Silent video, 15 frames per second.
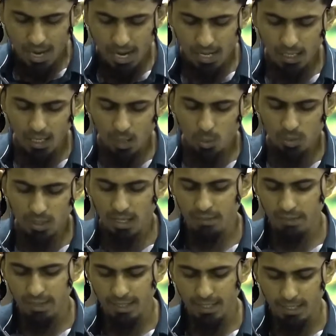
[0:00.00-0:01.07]
அல்லாஹுக்காக
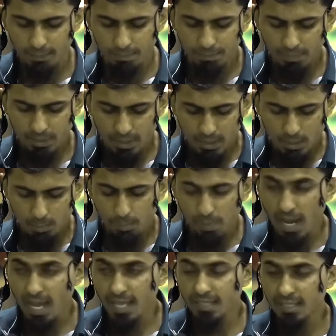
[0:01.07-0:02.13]
வேண்டி
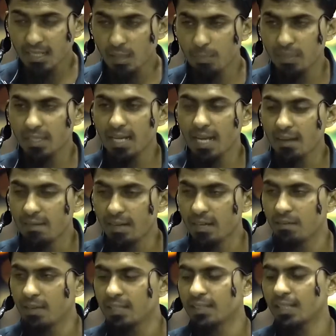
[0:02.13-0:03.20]
பாதுகாப்பிற்காக வேண்டி
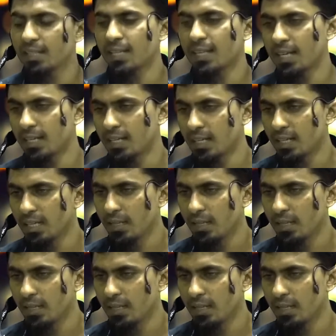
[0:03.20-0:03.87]
விழித்திருந்த கண்